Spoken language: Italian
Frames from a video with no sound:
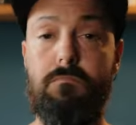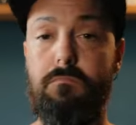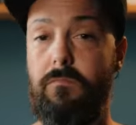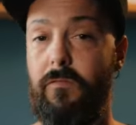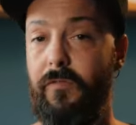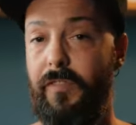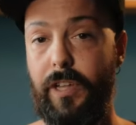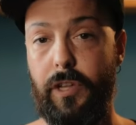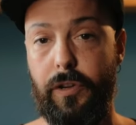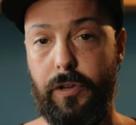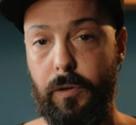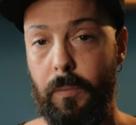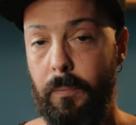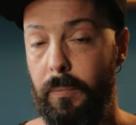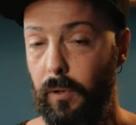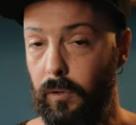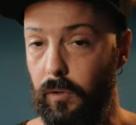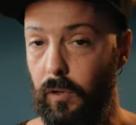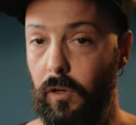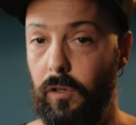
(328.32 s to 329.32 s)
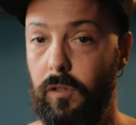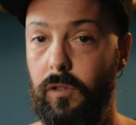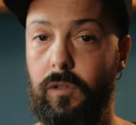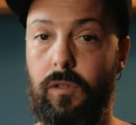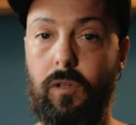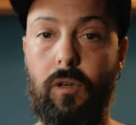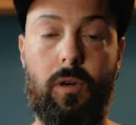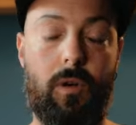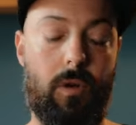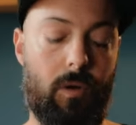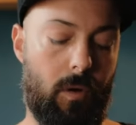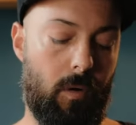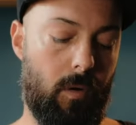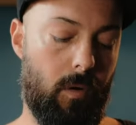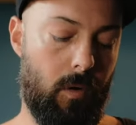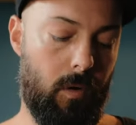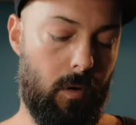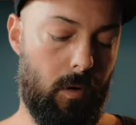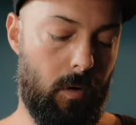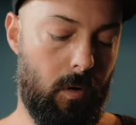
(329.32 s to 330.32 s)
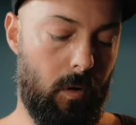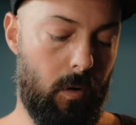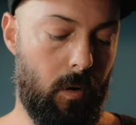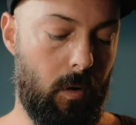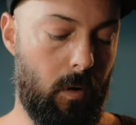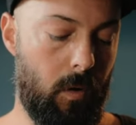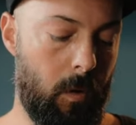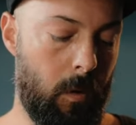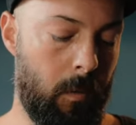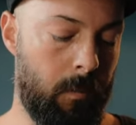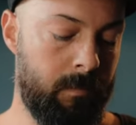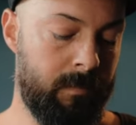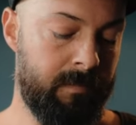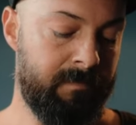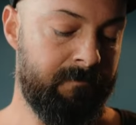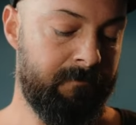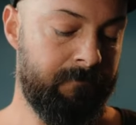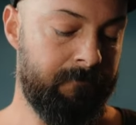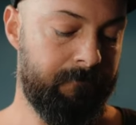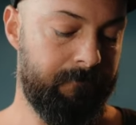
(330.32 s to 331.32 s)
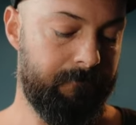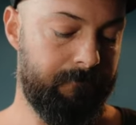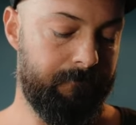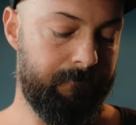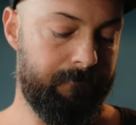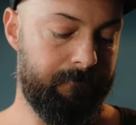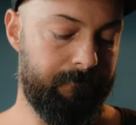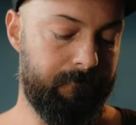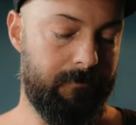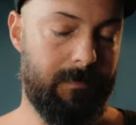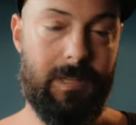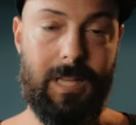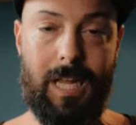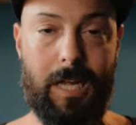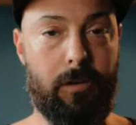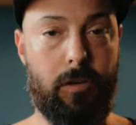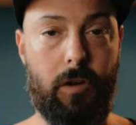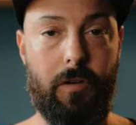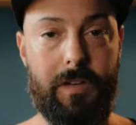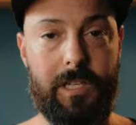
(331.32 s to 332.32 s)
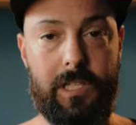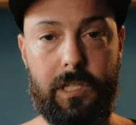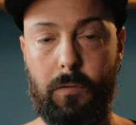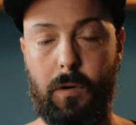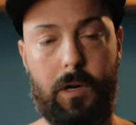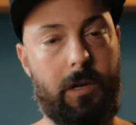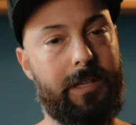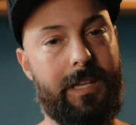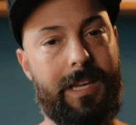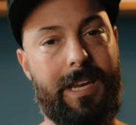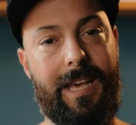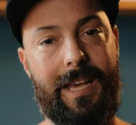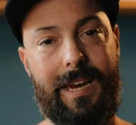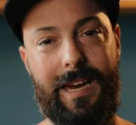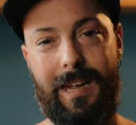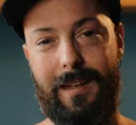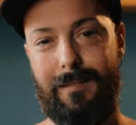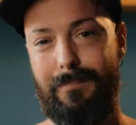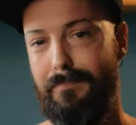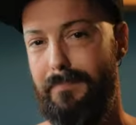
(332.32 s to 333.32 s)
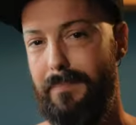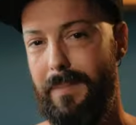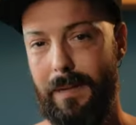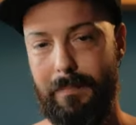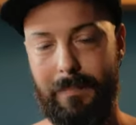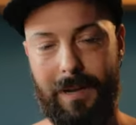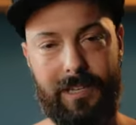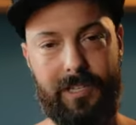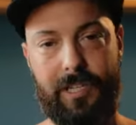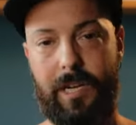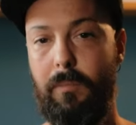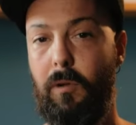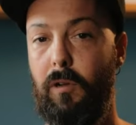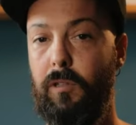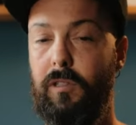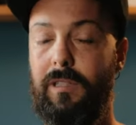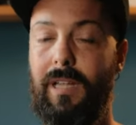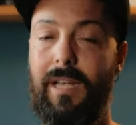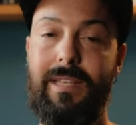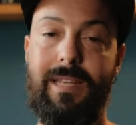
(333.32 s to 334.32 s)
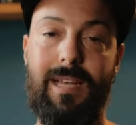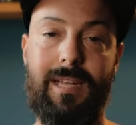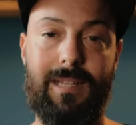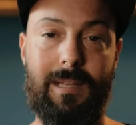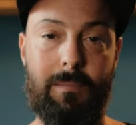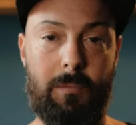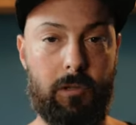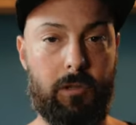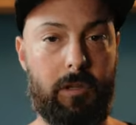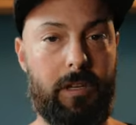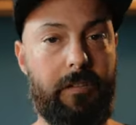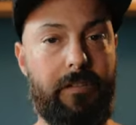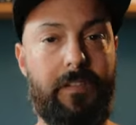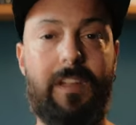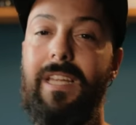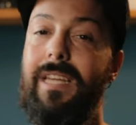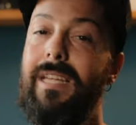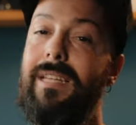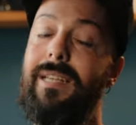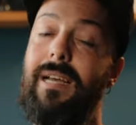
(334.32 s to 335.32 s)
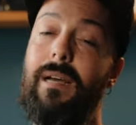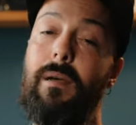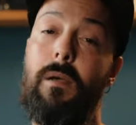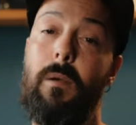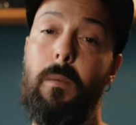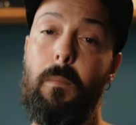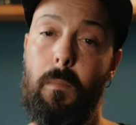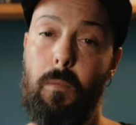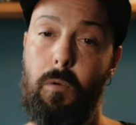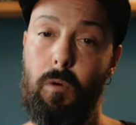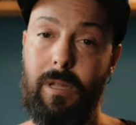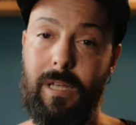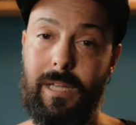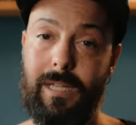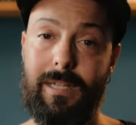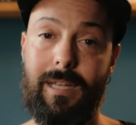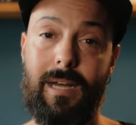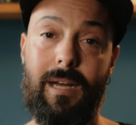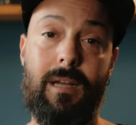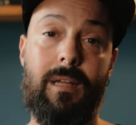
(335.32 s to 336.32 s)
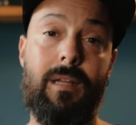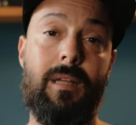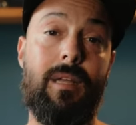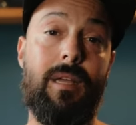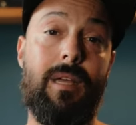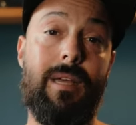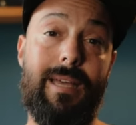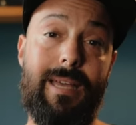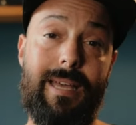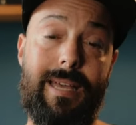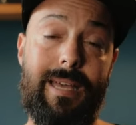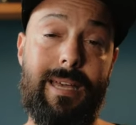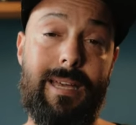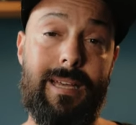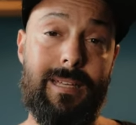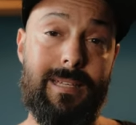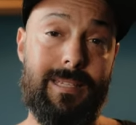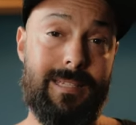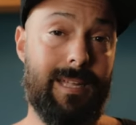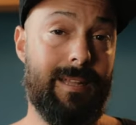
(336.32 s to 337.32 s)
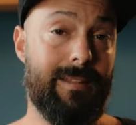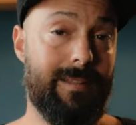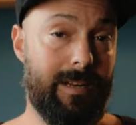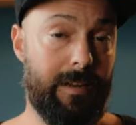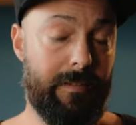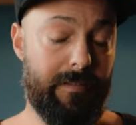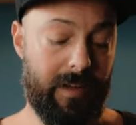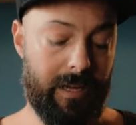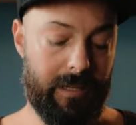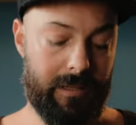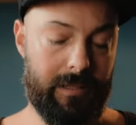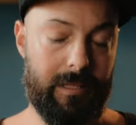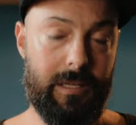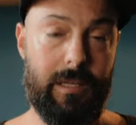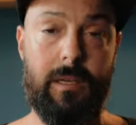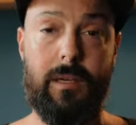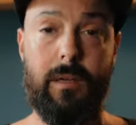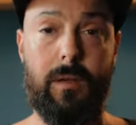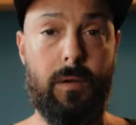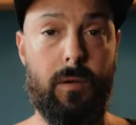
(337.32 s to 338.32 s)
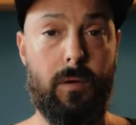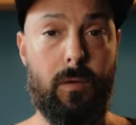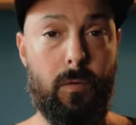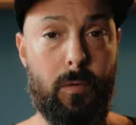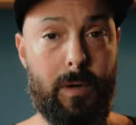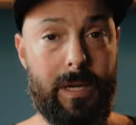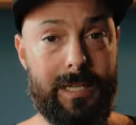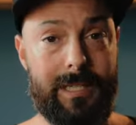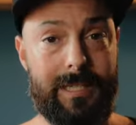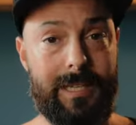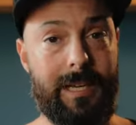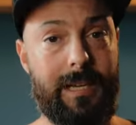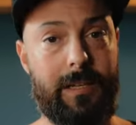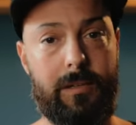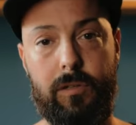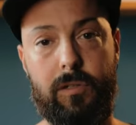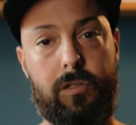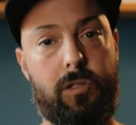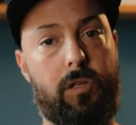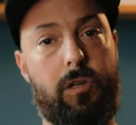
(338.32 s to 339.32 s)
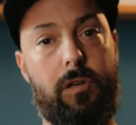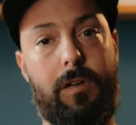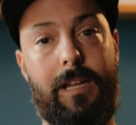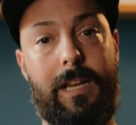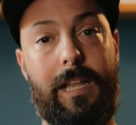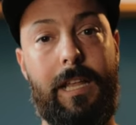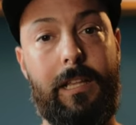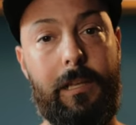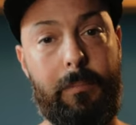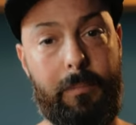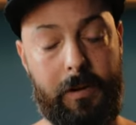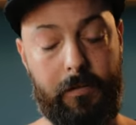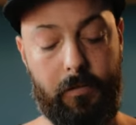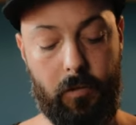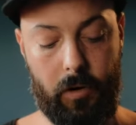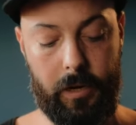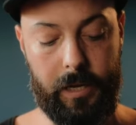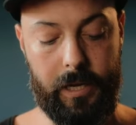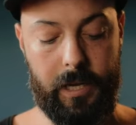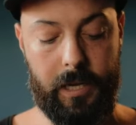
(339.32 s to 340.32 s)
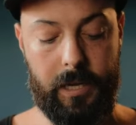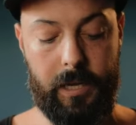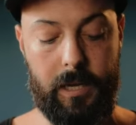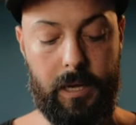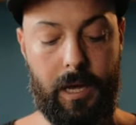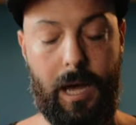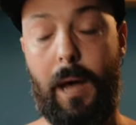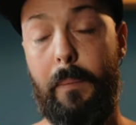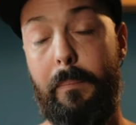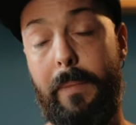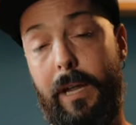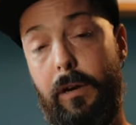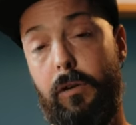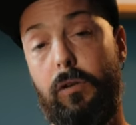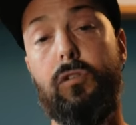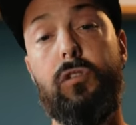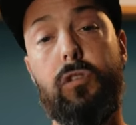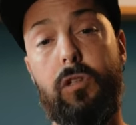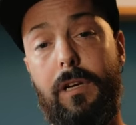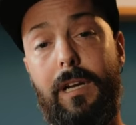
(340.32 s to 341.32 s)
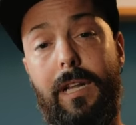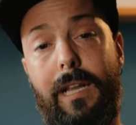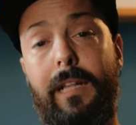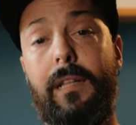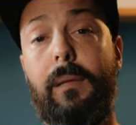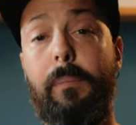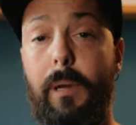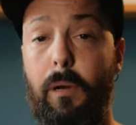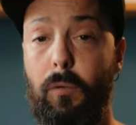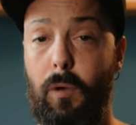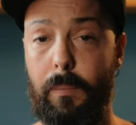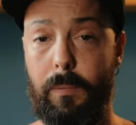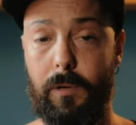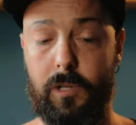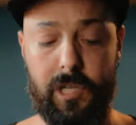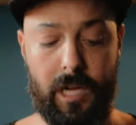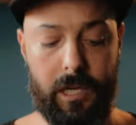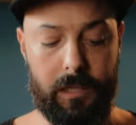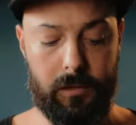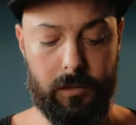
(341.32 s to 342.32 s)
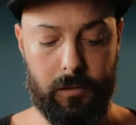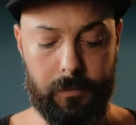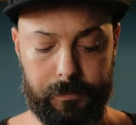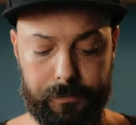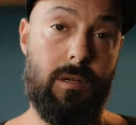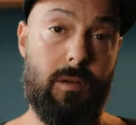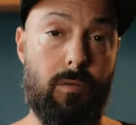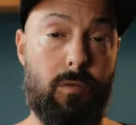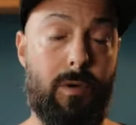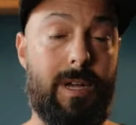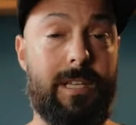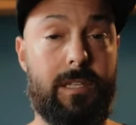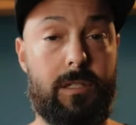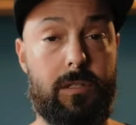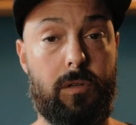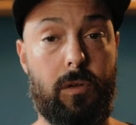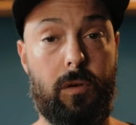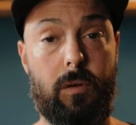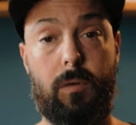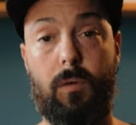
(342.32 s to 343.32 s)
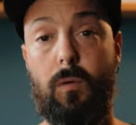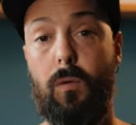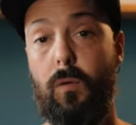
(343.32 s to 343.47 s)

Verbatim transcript: un video di un prodotto o mh, mm, laddove si vuole ottenere l'immagine molto tagliente, molto definita, pulita e senza difetti. Queste non sono le lenti per voi, a meno non sono le lenti per quel progetto. Questo,